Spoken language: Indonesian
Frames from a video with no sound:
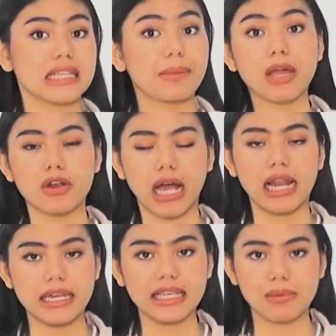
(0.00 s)
sih tapi ya udah
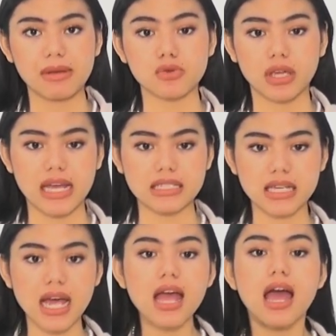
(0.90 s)
kali ini kita masukin
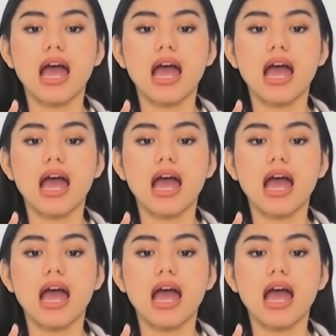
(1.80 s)
aja